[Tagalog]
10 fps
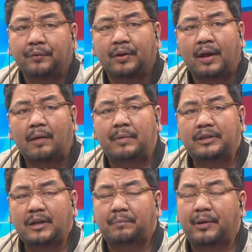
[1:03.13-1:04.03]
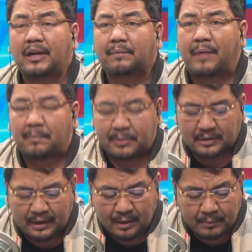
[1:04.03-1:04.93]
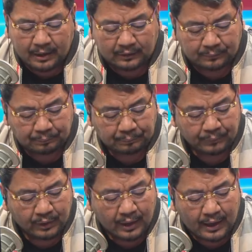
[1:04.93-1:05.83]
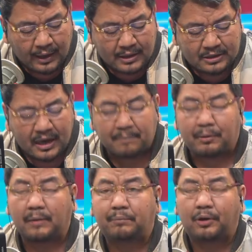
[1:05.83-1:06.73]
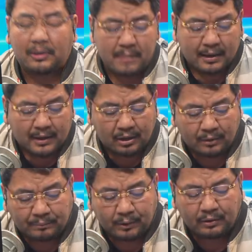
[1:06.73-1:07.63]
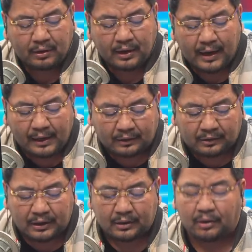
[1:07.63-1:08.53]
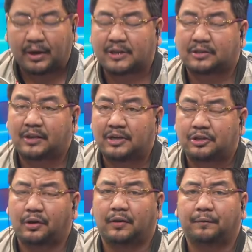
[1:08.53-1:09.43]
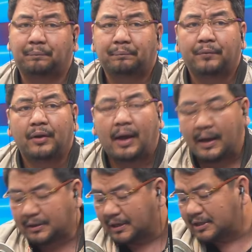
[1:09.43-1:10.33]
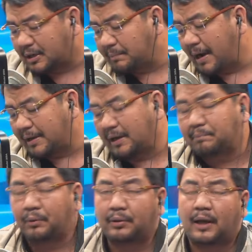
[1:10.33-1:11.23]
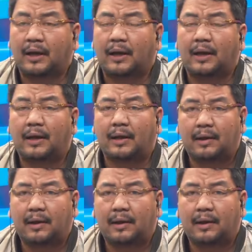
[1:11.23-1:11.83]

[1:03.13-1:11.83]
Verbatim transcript: abay sila po yung nagpapasalamat uh, ah, sa Apple po na magkaroon po ng LTO extension uh, sa bayan po ng uh,